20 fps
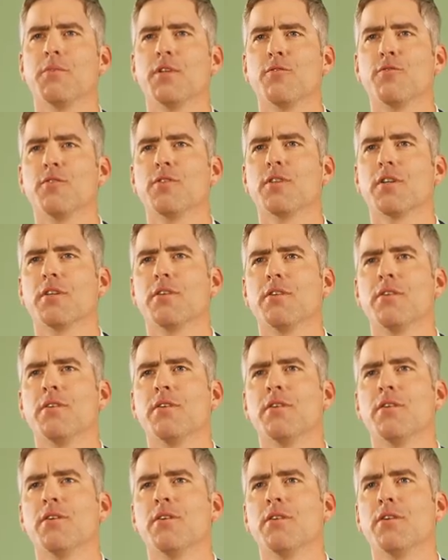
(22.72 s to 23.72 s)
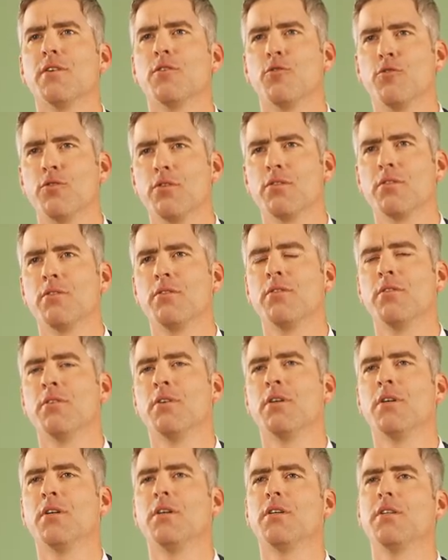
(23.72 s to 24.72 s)
mit unseren Kunden,
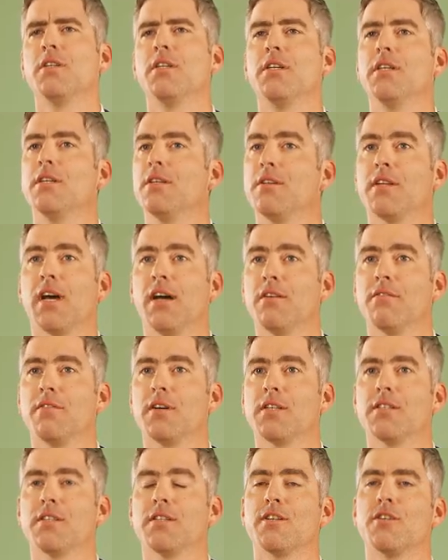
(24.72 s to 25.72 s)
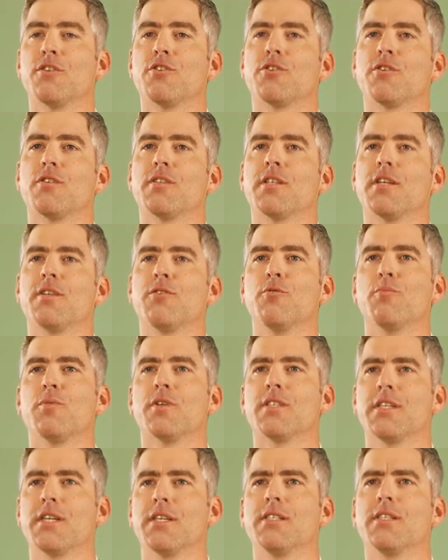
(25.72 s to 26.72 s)
die teilweise schon seit über
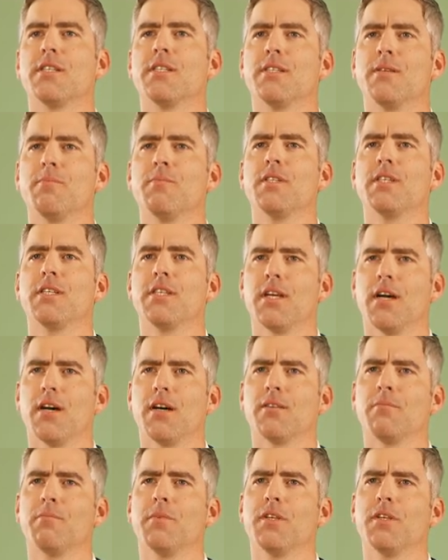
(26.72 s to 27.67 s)
60, 70 Jahren